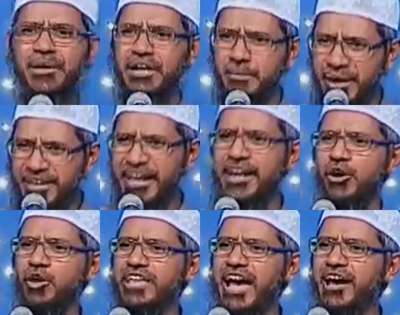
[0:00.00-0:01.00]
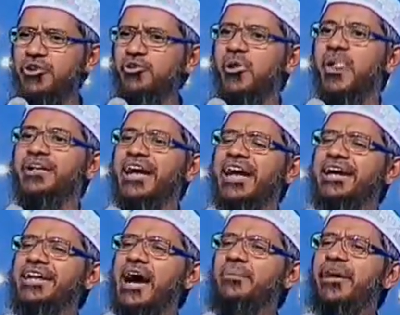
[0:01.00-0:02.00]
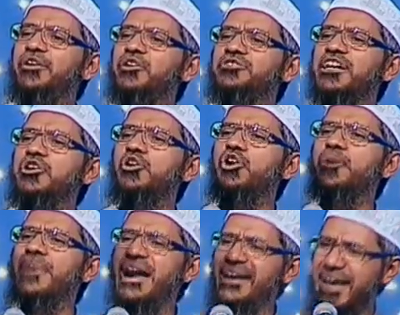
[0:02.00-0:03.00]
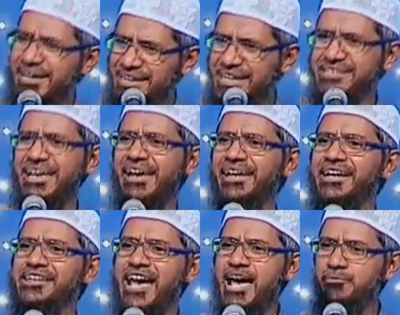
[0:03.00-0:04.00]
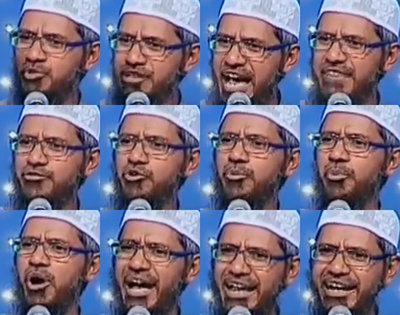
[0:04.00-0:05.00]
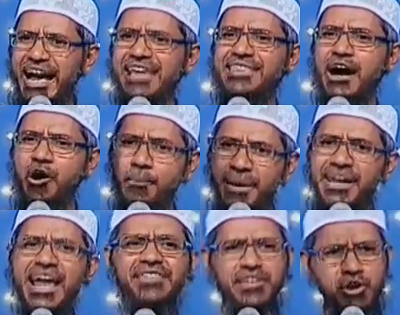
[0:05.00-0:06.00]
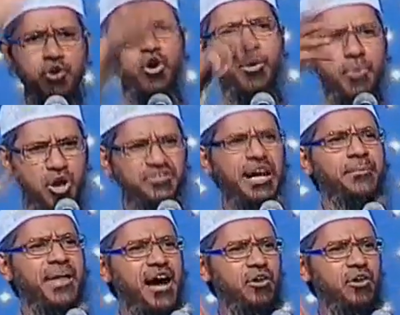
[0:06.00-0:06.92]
हैं मैं डिबेट करने को तैयार हूं कि इंडिया में इनोसेंट लोग को मानना ही नहीं चाहिए चाहे मुजाहिद ग्रुप हो अलकायदा हो बिन हो को भी हो सामने